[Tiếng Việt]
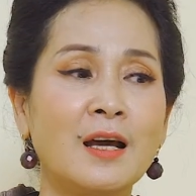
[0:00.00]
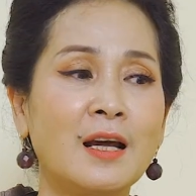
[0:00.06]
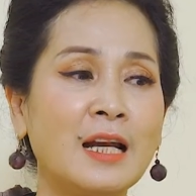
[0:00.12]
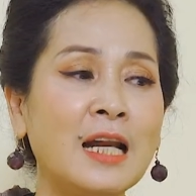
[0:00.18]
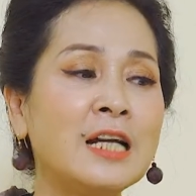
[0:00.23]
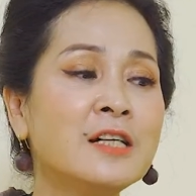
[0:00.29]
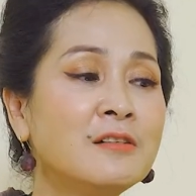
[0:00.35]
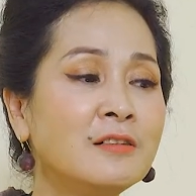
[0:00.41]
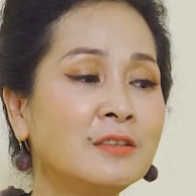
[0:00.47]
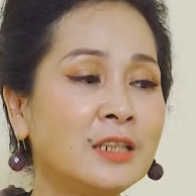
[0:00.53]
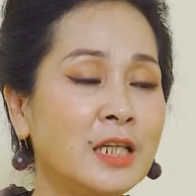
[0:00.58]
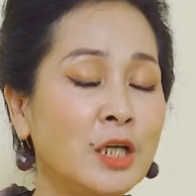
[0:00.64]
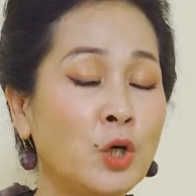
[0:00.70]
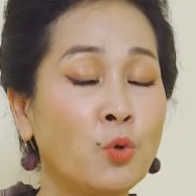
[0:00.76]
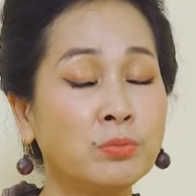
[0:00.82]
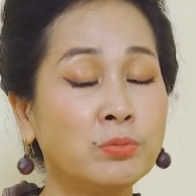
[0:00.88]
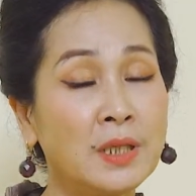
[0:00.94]
Lan Hương thì
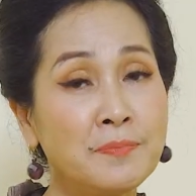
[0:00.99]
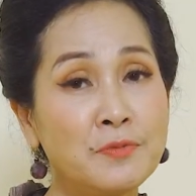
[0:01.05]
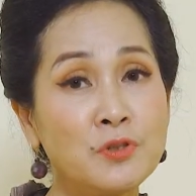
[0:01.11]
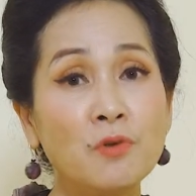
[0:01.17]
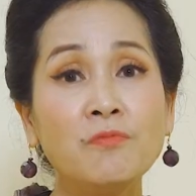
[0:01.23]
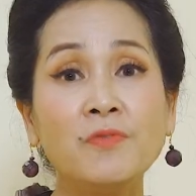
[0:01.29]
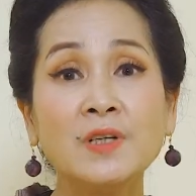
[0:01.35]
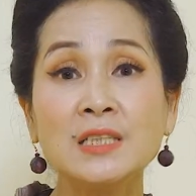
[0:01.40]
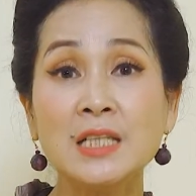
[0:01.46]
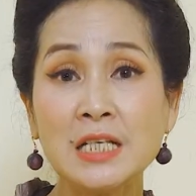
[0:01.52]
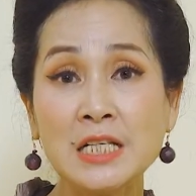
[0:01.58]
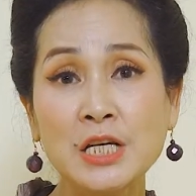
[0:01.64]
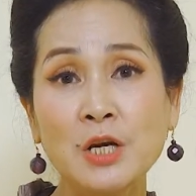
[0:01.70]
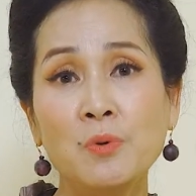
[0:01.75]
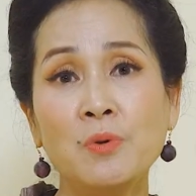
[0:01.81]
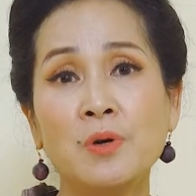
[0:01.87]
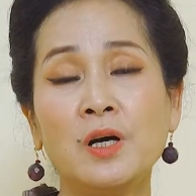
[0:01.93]
cũng tiếp xúc với rất
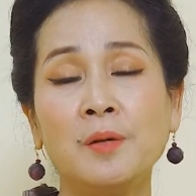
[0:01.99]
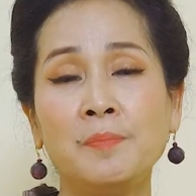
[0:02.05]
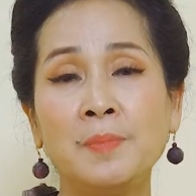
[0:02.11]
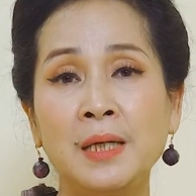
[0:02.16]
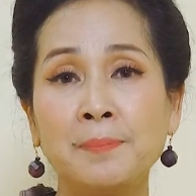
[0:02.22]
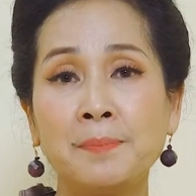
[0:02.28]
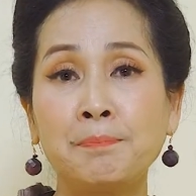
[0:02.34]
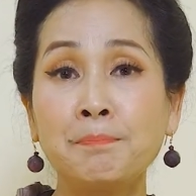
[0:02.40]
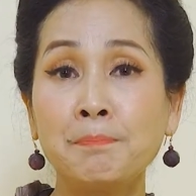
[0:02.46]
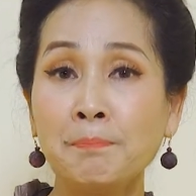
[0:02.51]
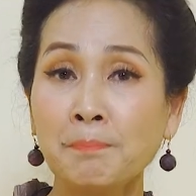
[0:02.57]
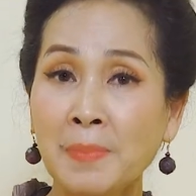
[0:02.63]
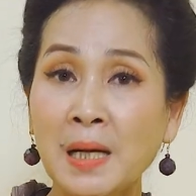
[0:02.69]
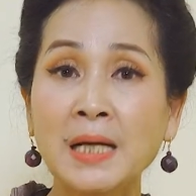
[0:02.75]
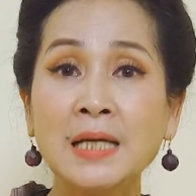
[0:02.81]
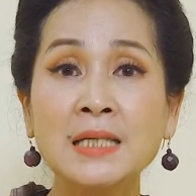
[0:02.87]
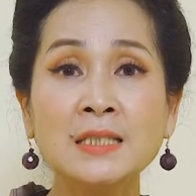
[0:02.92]
nhiều người bị
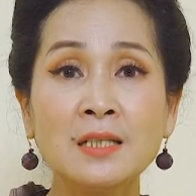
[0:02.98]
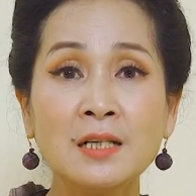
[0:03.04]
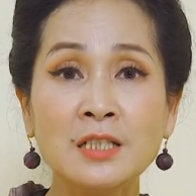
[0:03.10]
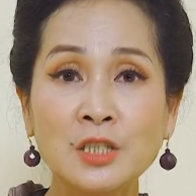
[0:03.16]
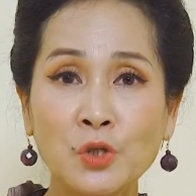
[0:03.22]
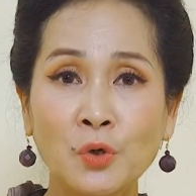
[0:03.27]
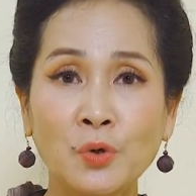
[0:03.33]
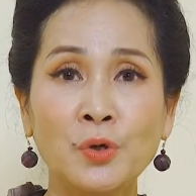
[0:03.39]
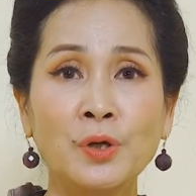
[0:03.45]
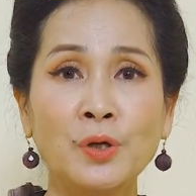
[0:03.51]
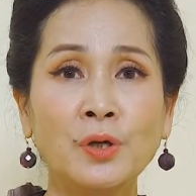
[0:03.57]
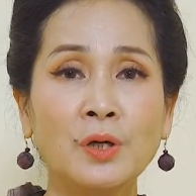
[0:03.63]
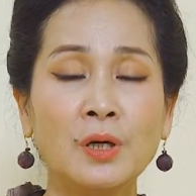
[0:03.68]
Parkinson rồi